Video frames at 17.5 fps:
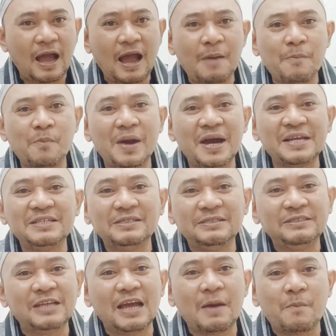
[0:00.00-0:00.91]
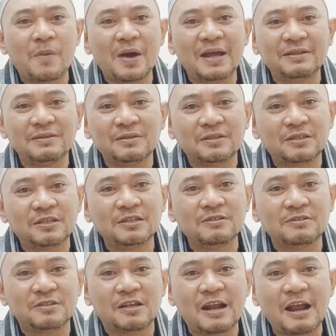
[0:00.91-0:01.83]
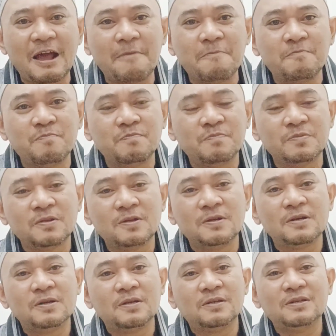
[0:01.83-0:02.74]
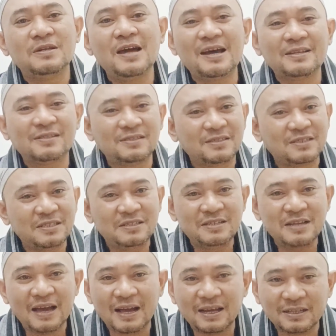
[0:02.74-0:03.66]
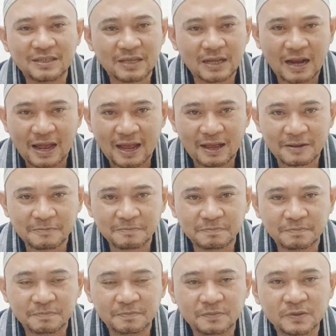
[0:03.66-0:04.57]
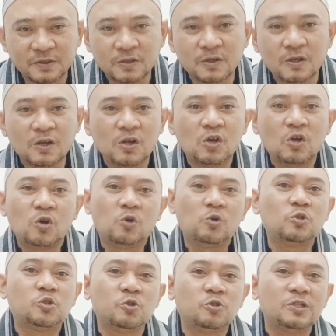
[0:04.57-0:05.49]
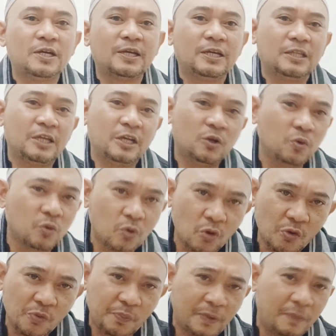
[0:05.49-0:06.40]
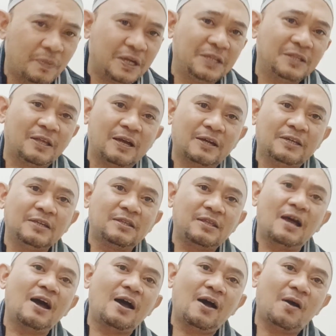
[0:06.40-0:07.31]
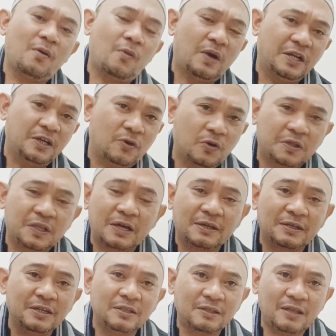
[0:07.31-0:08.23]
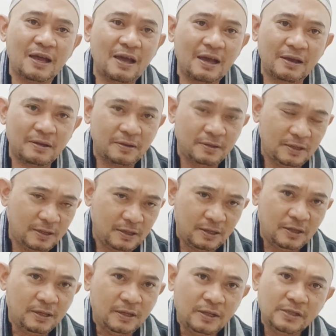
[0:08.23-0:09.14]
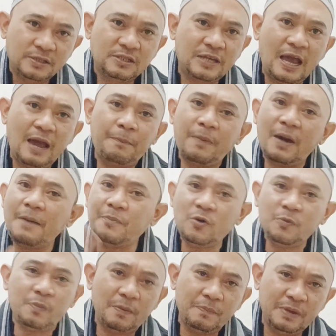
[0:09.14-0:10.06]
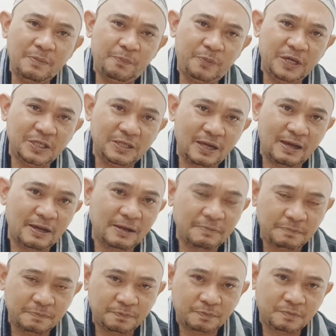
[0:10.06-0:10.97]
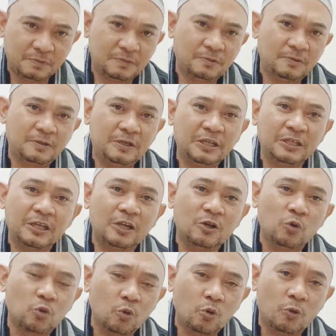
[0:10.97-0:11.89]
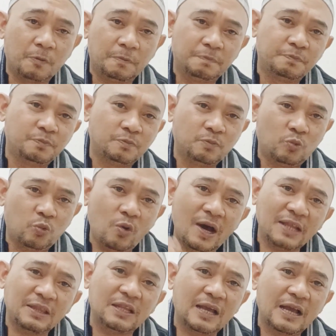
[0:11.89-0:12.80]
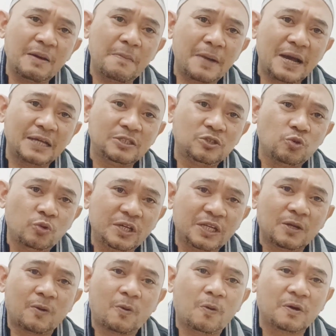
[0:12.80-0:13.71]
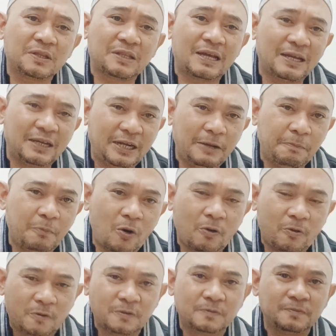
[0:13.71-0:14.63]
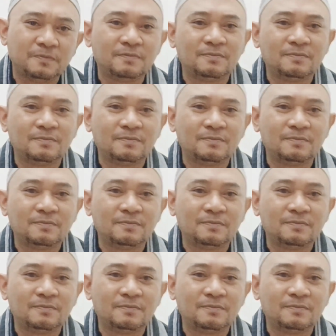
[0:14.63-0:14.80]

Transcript: aman, nyaman, tentram, dan sejahtera. Khususnya kita dukung pemerintah kita, wali kota kita, siapapun pemimpinnya, kita dukung buat ngemajuin kota Depok.